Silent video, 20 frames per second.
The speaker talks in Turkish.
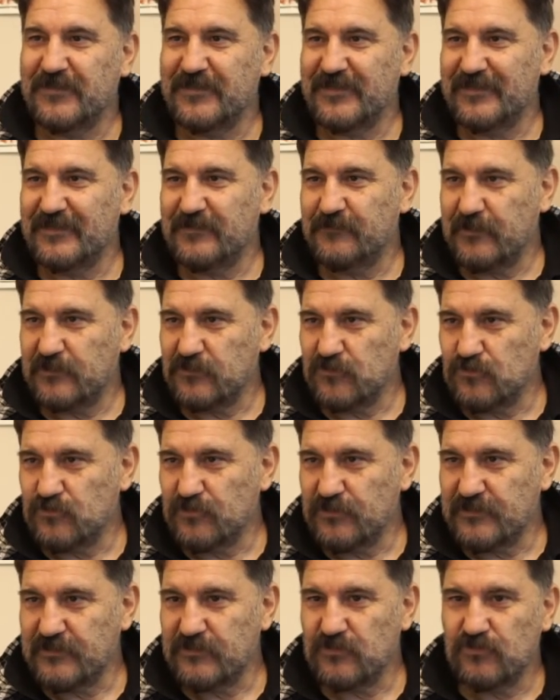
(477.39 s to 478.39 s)
nerede bak
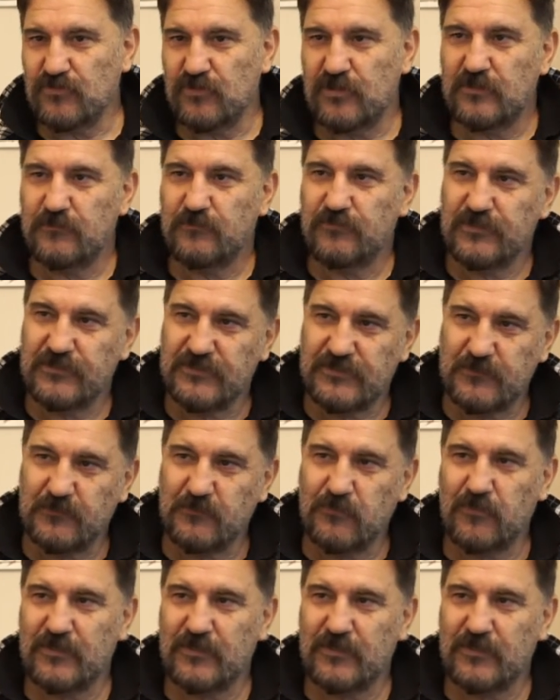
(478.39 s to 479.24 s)
şurası şöyle burası